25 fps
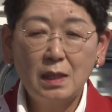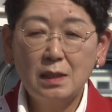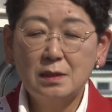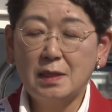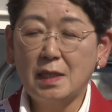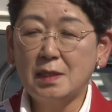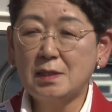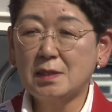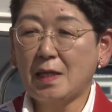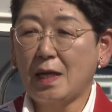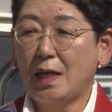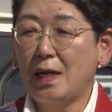
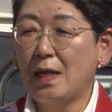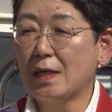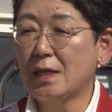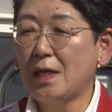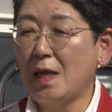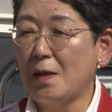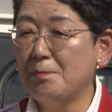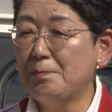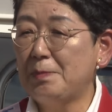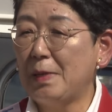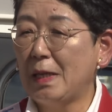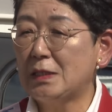ですから
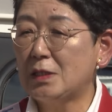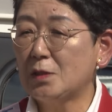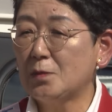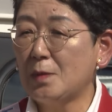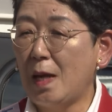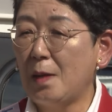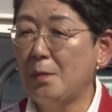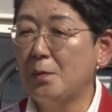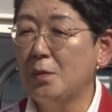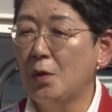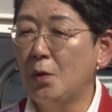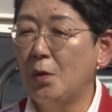原発
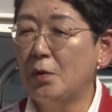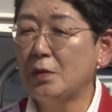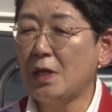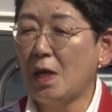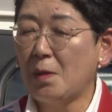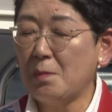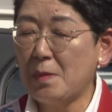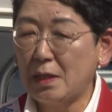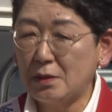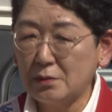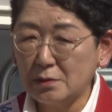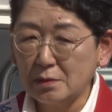はもう
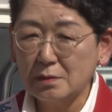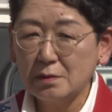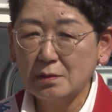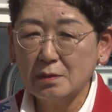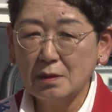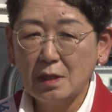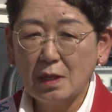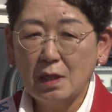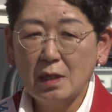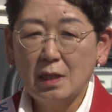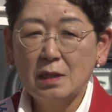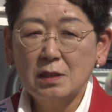やめる。
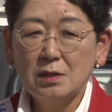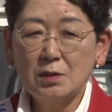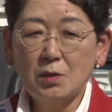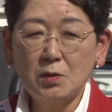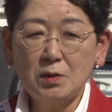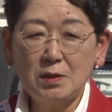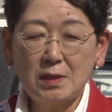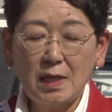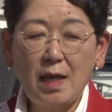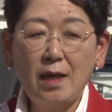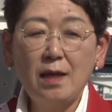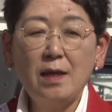そ
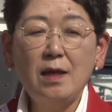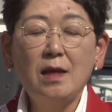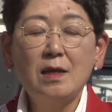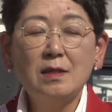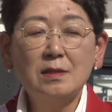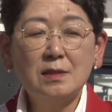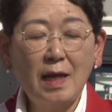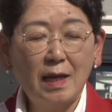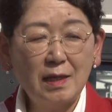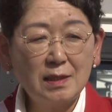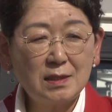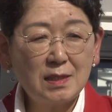して
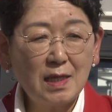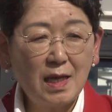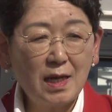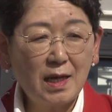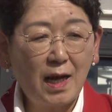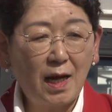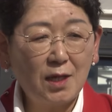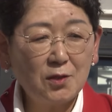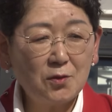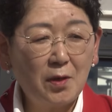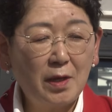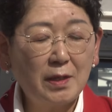再生
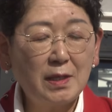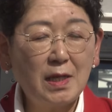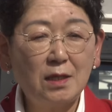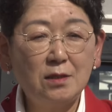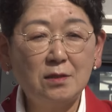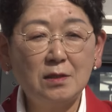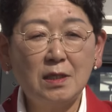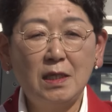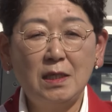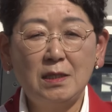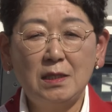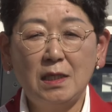可能
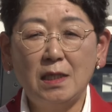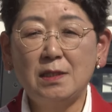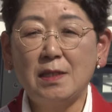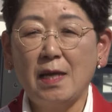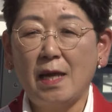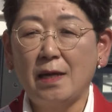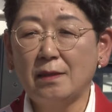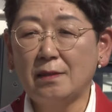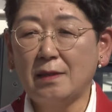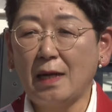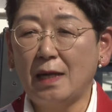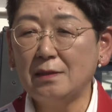エネルギーに
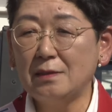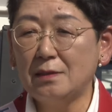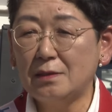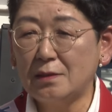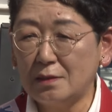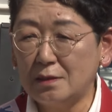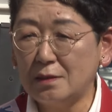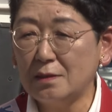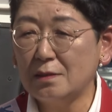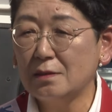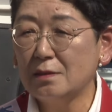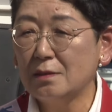転換
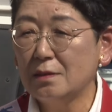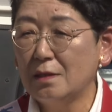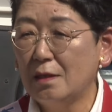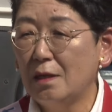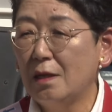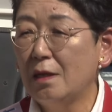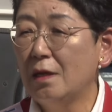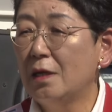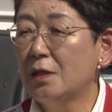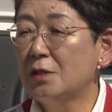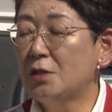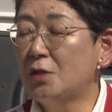する。
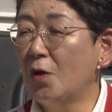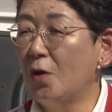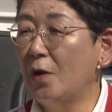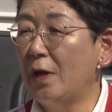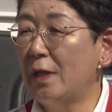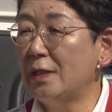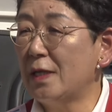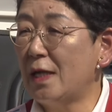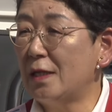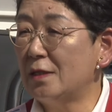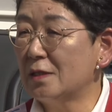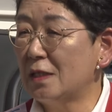省
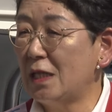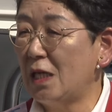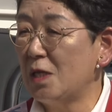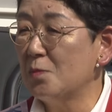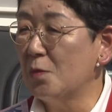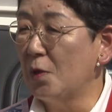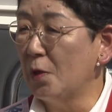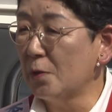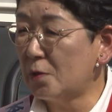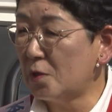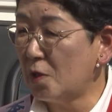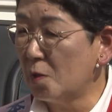エネルギー
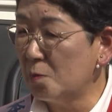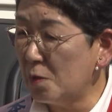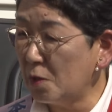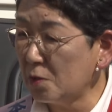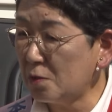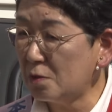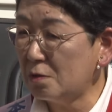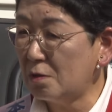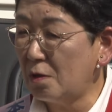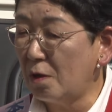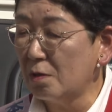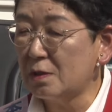もっともっ
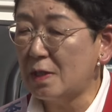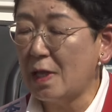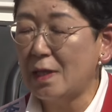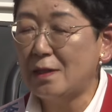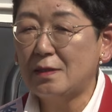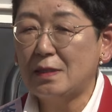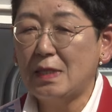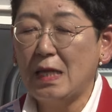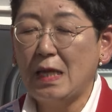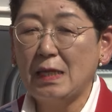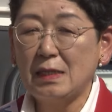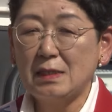と徹
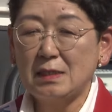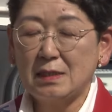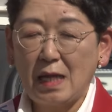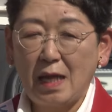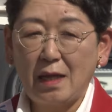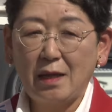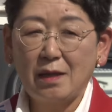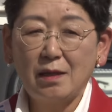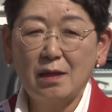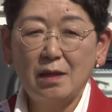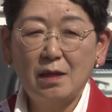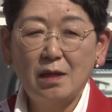底し
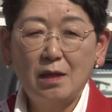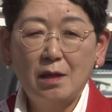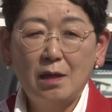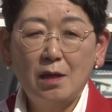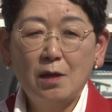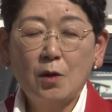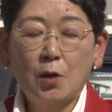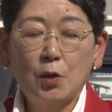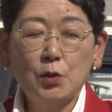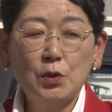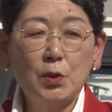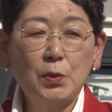て、
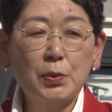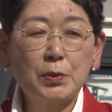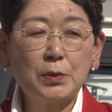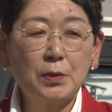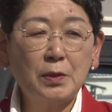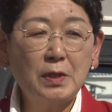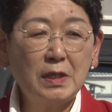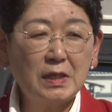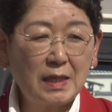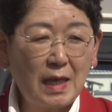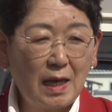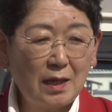この福
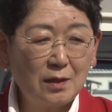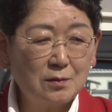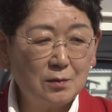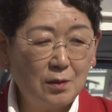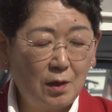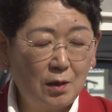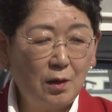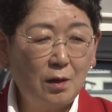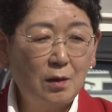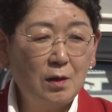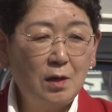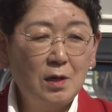井県
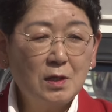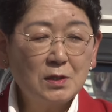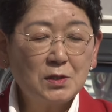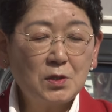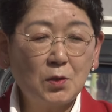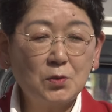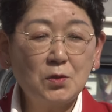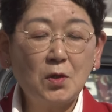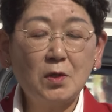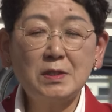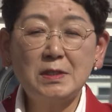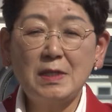を
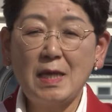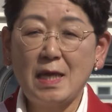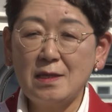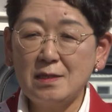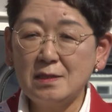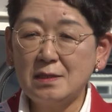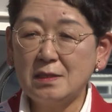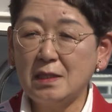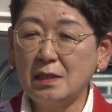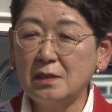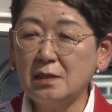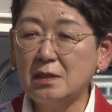その
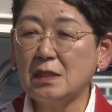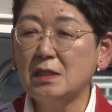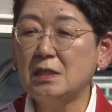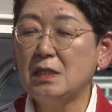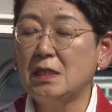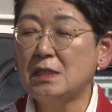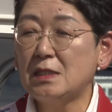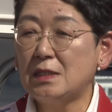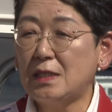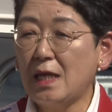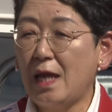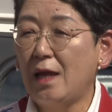先進地
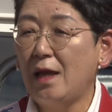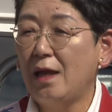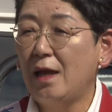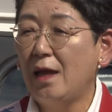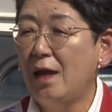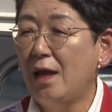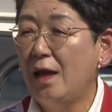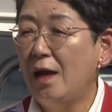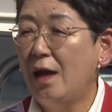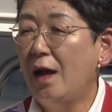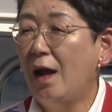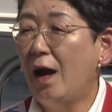にして
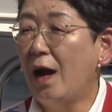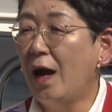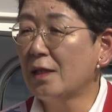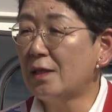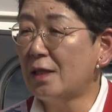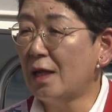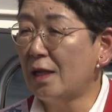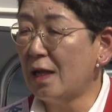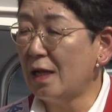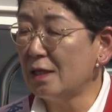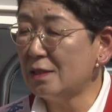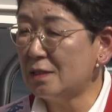
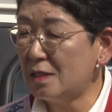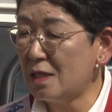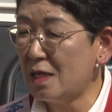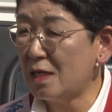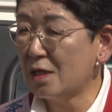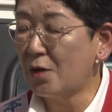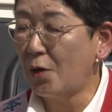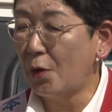新しい